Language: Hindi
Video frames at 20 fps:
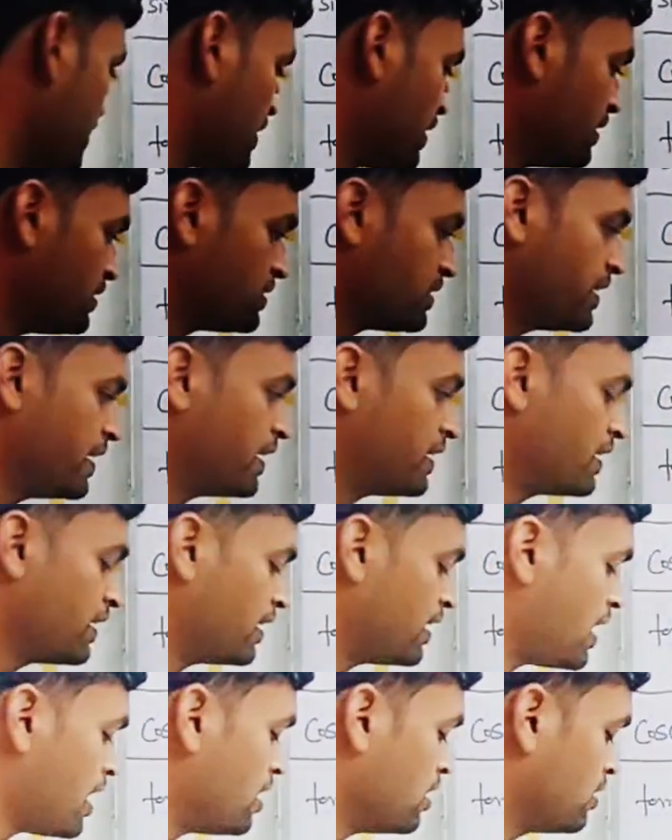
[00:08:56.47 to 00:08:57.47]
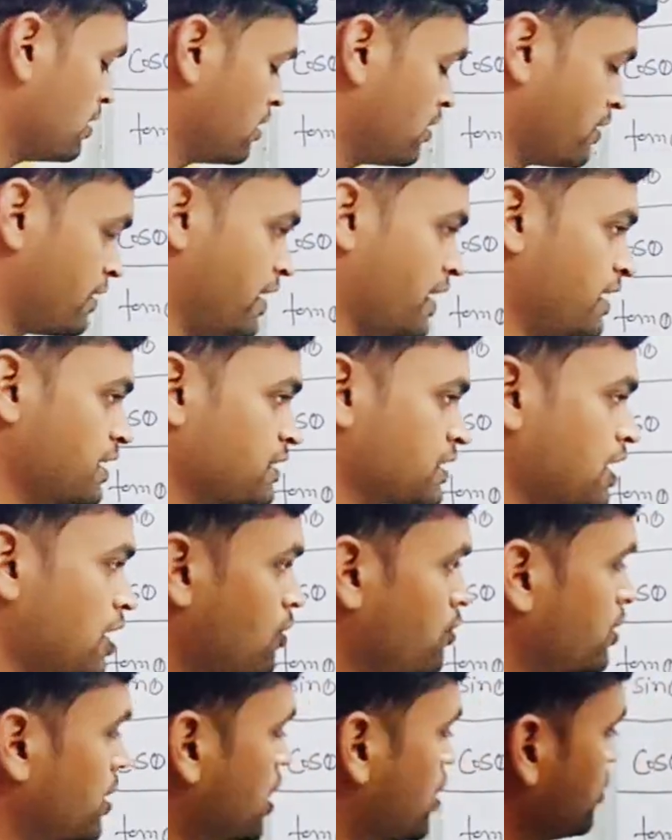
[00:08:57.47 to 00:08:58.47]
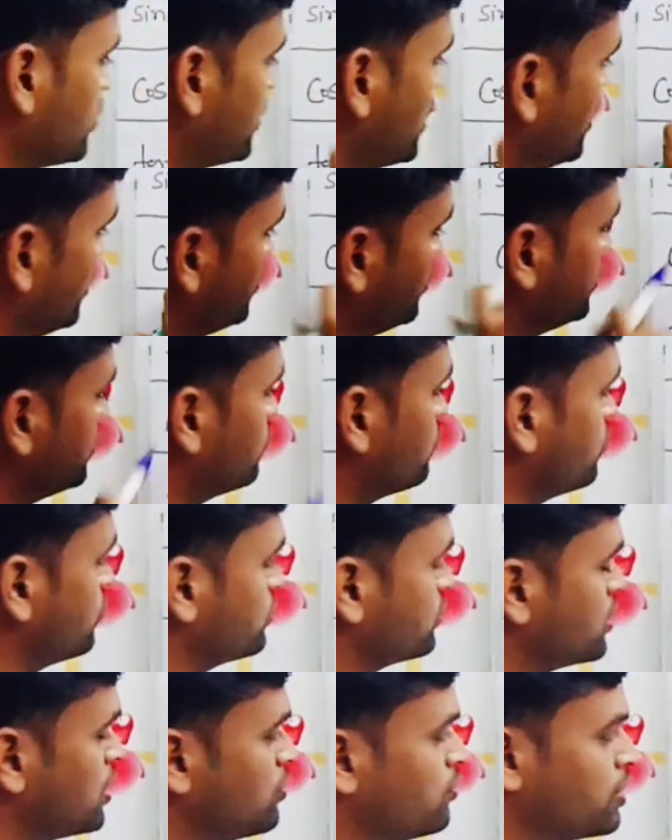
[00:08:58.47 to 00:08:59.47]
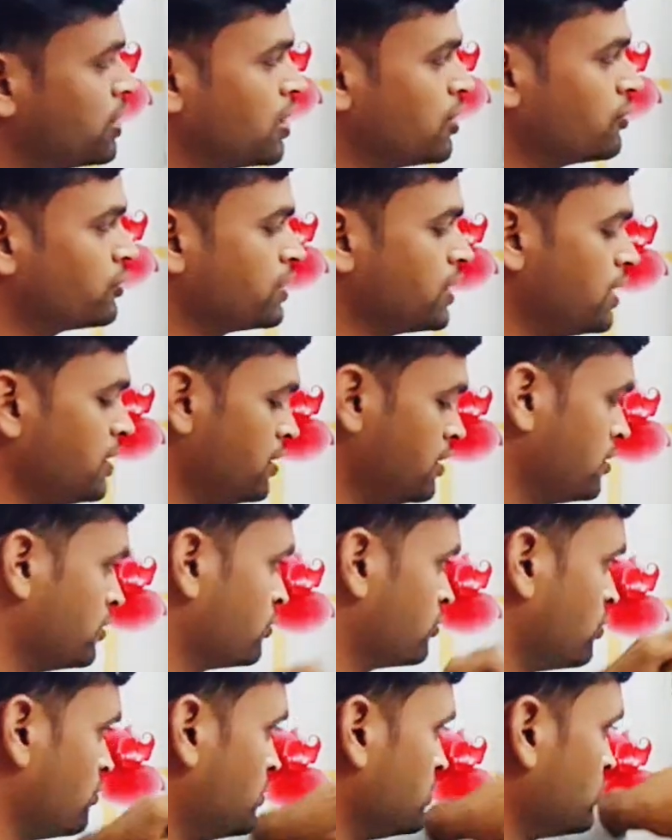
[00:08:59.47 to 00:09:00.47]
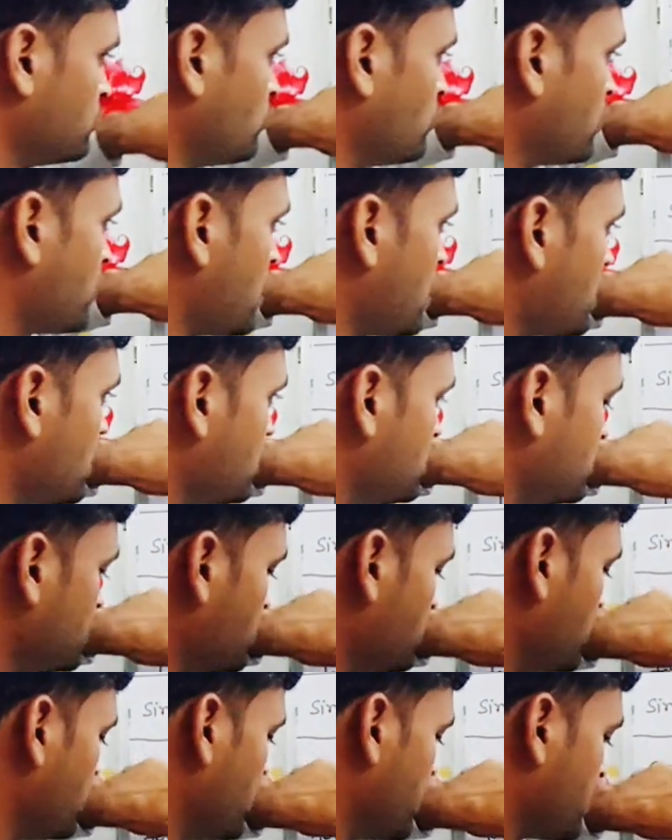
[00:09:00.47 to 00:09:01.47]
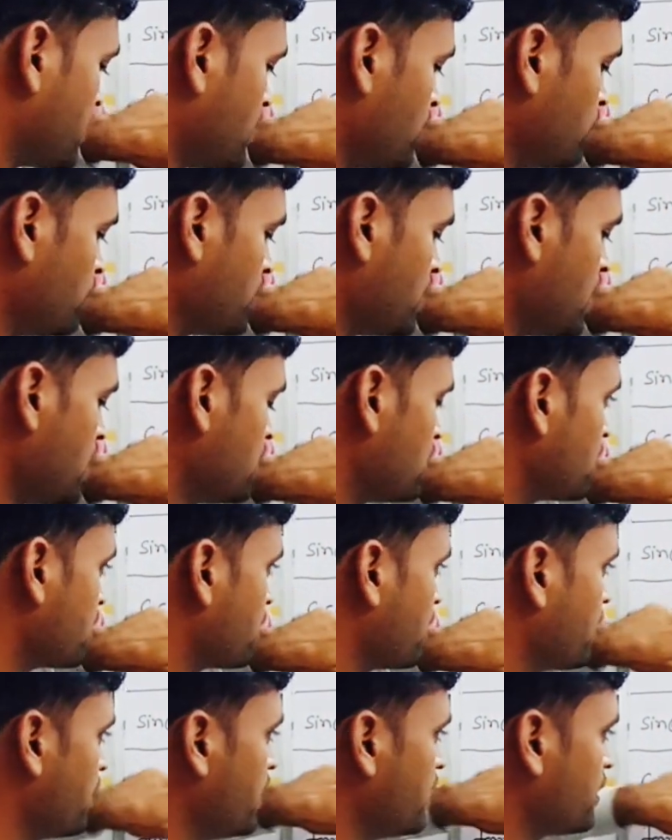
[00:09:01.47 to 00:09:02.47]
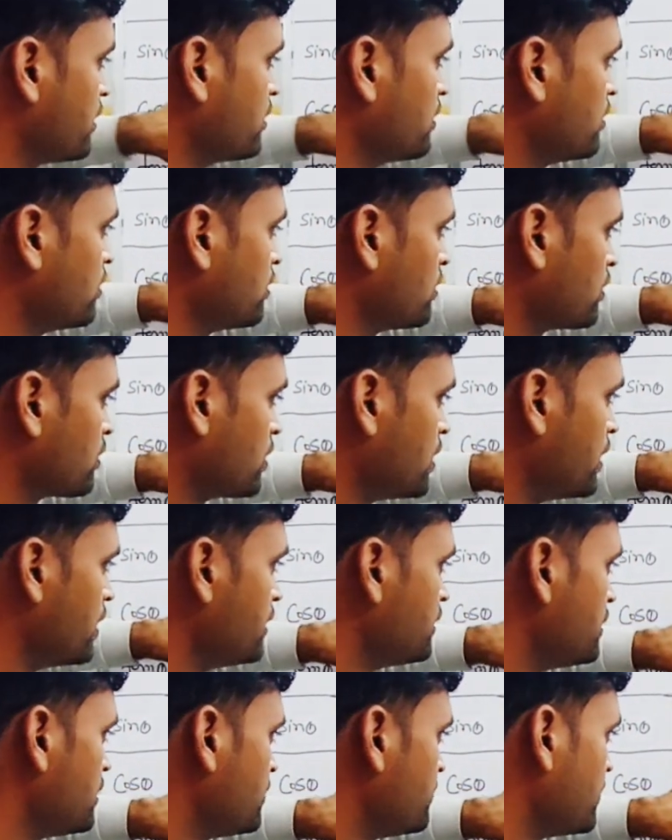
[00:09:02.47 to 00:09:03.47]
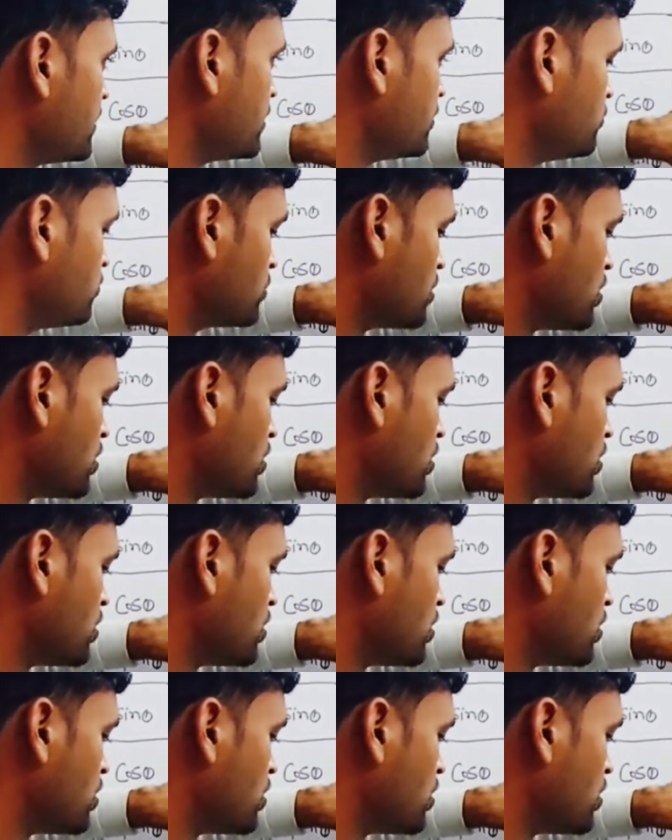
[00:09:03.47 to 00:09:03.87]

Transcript: बात करें सेक थीटा ये किसका उल्टा होता है तो ये कोस का उल्टा होता है तो बस उल्टा करते चलो एक का उल्टा एक करनी तीन बटे